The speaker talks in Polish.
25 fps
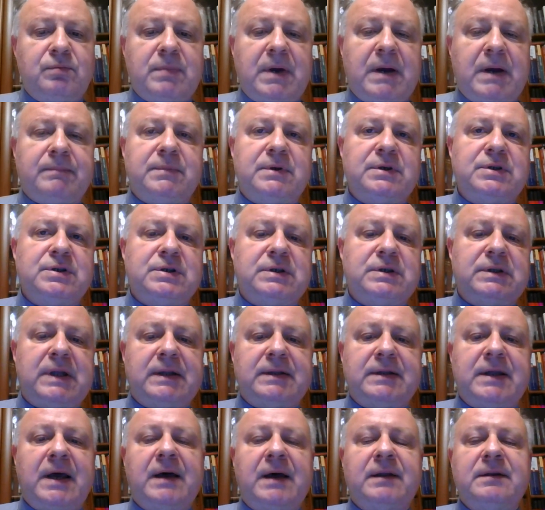ma być
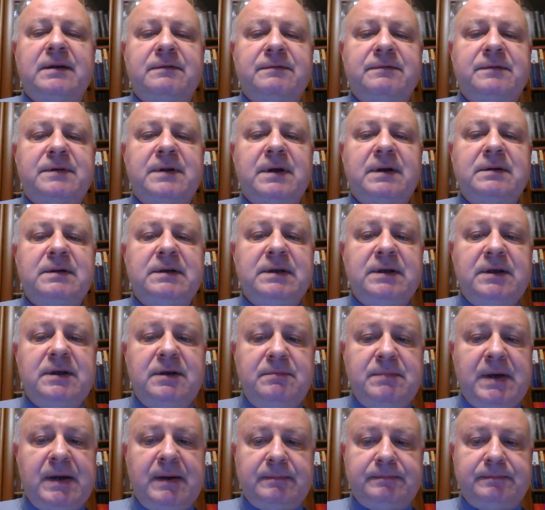nadane wtedy
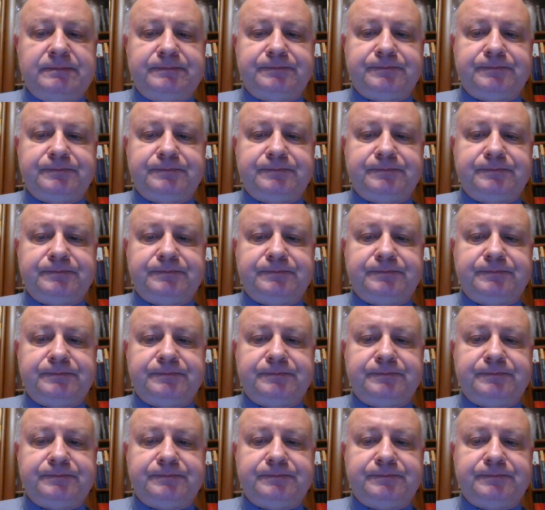imię.